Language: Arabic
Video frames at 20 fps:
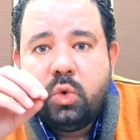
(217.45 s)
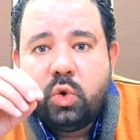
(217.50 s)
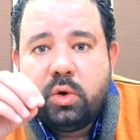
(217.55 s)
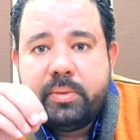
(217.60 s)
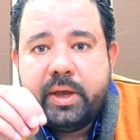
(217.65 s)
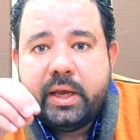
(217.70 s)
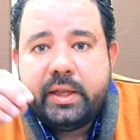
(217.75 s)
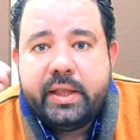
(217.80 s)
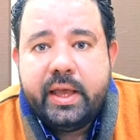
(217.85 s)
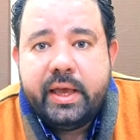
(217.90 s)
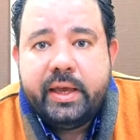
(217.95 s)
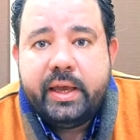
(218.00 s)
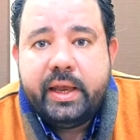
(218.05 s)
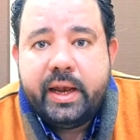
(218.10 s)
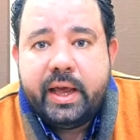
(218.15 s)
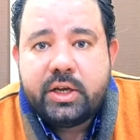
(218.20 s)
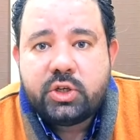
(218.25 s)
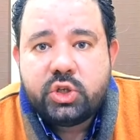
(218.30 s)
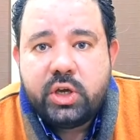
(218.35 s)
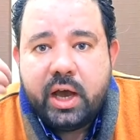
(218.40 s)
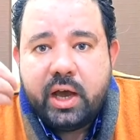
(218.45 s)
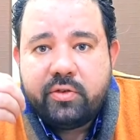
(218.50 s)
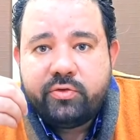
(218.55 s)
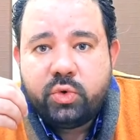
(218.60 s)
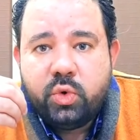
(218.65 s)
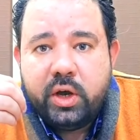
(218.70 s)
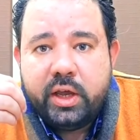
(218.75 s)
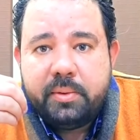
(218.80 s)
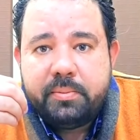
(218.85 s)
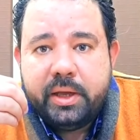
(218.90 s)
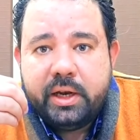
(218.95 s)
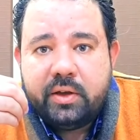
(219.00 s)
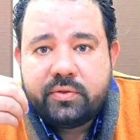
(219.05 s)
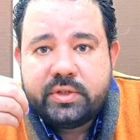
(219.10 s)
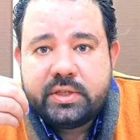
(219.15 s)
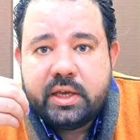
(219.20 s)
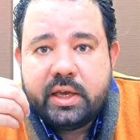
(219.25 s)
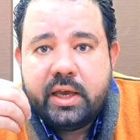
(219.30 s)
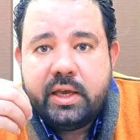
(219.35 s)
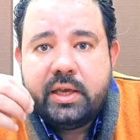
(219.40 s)
ومحتاج الاشعه فوق
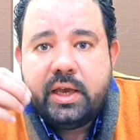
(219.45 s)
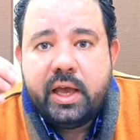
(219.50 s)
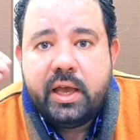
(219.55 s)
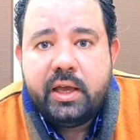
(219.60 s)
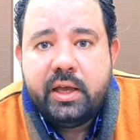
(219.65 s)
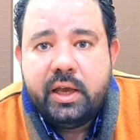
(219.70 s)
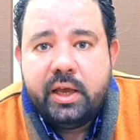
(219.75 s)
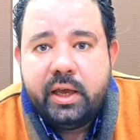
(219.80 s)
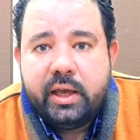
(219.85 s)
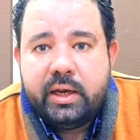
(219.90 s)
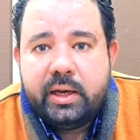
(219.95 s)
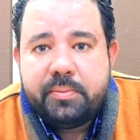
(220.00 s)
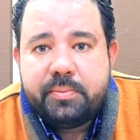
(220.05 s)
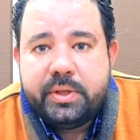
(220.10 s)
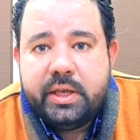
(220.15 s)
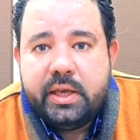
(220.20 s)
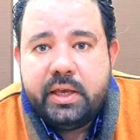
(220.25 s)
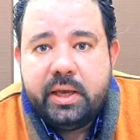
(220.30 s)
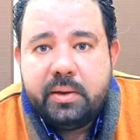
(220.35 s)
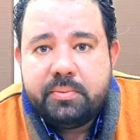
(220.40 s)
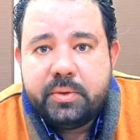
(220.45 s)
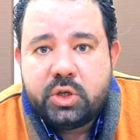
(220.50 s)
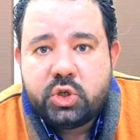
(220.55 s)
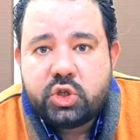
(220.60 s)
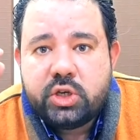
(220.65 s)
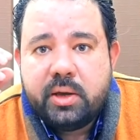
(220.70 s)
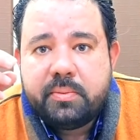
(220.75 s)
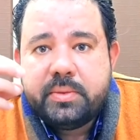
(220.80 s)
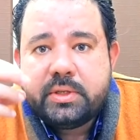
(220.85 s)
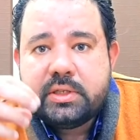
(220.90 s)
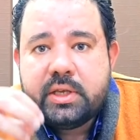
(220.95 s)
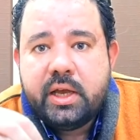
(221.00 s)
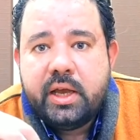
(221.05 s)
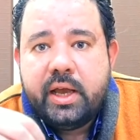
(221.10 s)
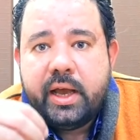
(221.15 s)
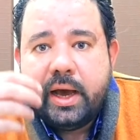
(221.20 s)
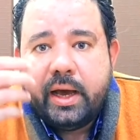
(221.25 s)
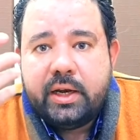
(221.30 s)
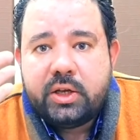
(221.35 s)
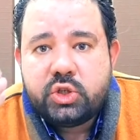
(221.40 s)
البنفسجيه اللي بتيجي من الشمس
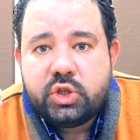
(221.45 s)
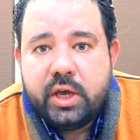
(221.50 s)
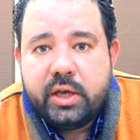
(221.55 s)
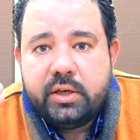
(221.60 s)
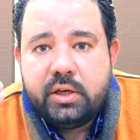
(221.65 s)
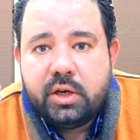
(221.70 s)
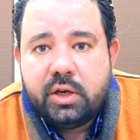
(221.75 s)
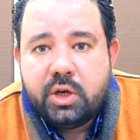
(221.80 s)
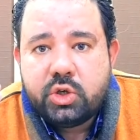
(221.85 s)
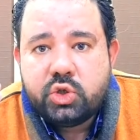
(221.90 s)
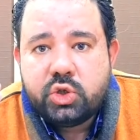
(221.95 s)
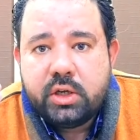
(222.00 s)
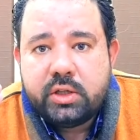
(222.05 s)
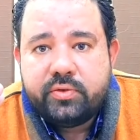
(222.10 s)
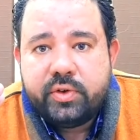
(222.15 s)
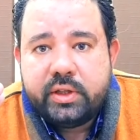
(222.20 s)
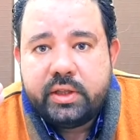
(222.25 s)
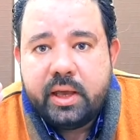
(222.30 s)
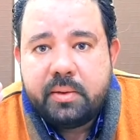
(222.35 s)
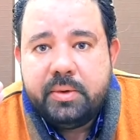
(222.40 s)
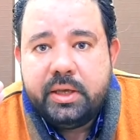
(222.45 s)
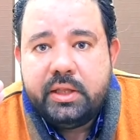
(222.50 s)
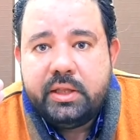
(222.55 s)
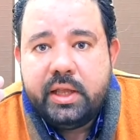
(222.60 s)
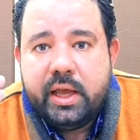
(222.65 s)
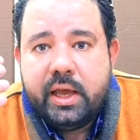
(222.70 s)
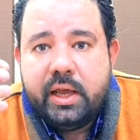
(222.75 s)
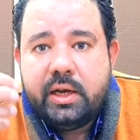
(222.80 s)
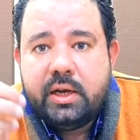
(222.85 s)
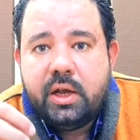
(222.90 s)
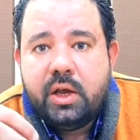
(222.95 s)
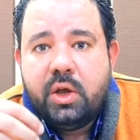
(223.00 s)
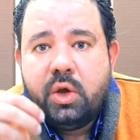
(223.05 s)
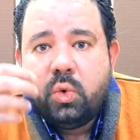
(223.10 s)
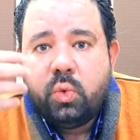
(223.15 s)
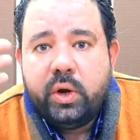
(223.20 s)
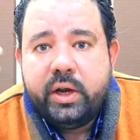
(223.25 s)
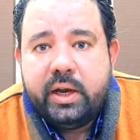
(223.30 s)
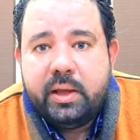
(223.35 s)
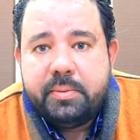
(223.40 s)
علشان ننشط فيتامين د
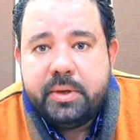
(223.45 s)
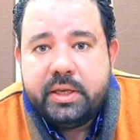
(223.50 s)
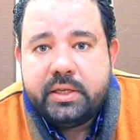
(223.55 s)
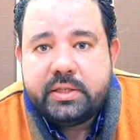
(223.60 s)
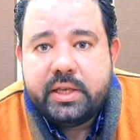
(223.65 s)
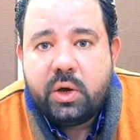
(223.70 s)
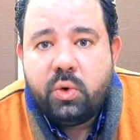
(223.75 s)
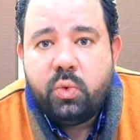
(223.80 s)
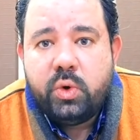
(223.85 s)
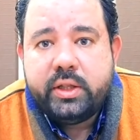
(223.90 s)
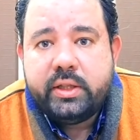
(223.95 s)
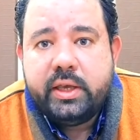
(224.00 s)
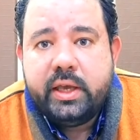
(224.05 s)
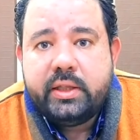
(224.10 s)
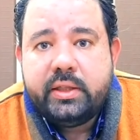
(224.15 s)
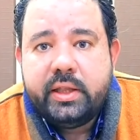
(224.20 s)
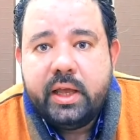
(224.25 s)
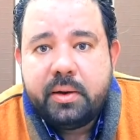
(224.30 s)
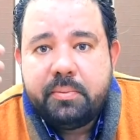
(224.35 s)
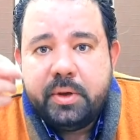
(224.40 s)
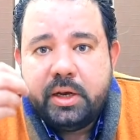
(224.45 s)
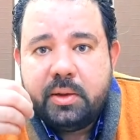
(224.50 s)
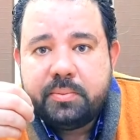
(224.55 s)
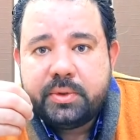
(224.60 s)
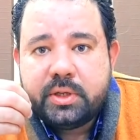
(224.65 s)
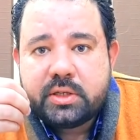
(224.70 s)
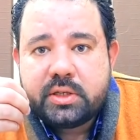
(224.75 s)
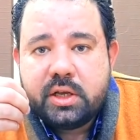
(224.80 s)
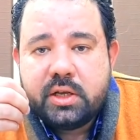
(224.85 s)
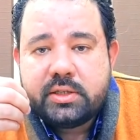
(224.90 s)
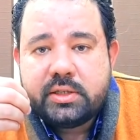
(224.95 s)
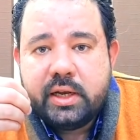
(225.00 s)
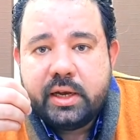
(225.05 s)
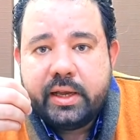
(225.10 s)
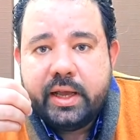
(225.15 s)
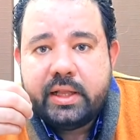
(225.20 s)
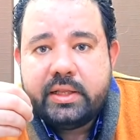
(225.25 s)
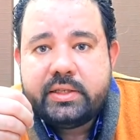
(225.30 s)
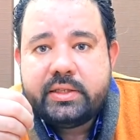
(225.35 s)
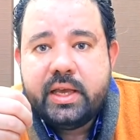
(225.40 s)
واللي بيزود جدا من امتصاص
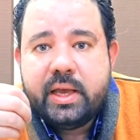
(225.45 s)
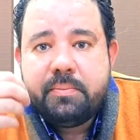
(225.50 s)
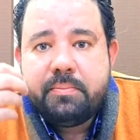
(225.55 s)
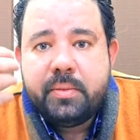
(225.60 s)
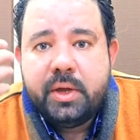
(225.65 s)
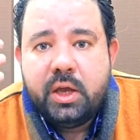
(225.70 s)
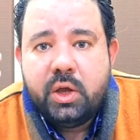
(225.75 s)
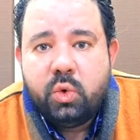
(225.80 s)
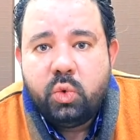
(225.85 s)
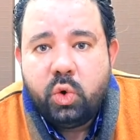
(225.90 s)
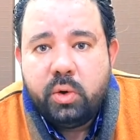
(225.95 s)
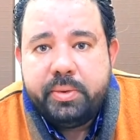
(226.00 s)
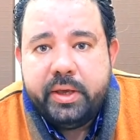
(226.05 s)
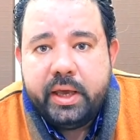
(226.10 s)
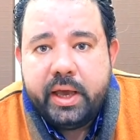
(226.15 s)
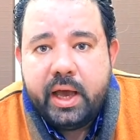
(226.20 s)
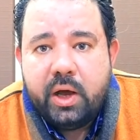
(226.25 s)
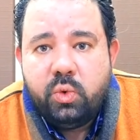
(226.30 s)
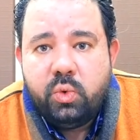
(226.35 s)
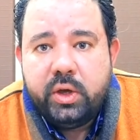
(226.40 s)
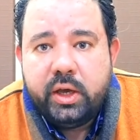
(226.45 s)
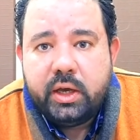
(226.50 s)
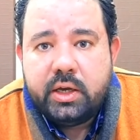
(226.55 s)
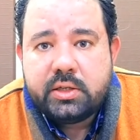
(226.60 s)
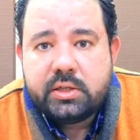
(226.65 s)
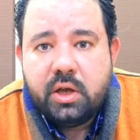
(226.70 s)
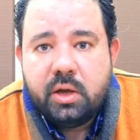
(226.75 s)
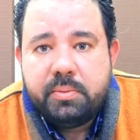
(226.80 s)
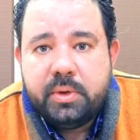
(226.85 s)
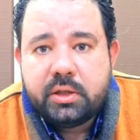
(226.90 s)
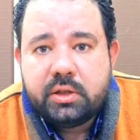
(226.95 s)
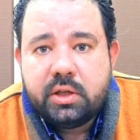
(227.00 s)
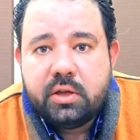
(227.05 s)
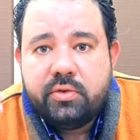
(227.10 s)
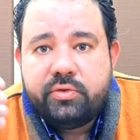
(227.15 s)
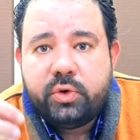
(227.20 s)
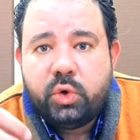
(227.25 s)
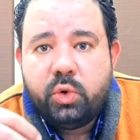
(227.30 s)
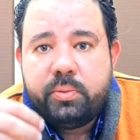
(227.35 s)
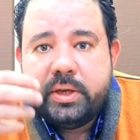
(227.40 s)
الكالسيوم وبيقوي عظام
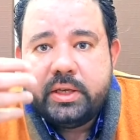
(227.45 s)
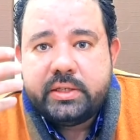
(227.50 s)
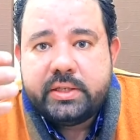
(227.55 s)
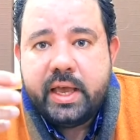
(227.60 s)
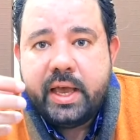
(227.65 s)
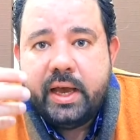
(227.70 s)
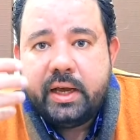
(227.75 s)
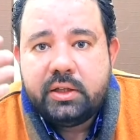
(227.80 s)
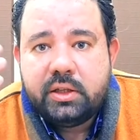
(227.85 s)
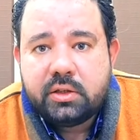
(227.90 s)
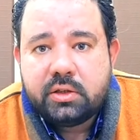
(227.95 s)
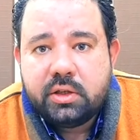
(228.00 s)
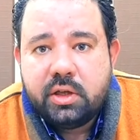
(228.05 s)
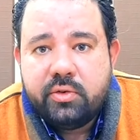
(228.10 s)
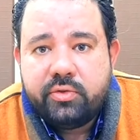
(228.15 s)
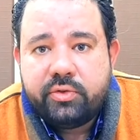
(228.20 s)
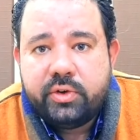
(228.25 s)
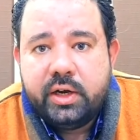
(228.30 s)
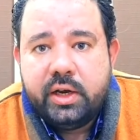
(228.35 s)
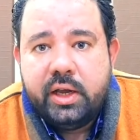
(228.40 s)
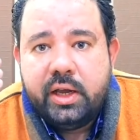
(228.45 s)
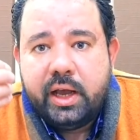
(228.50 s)
الطفل وبيساعد الطفل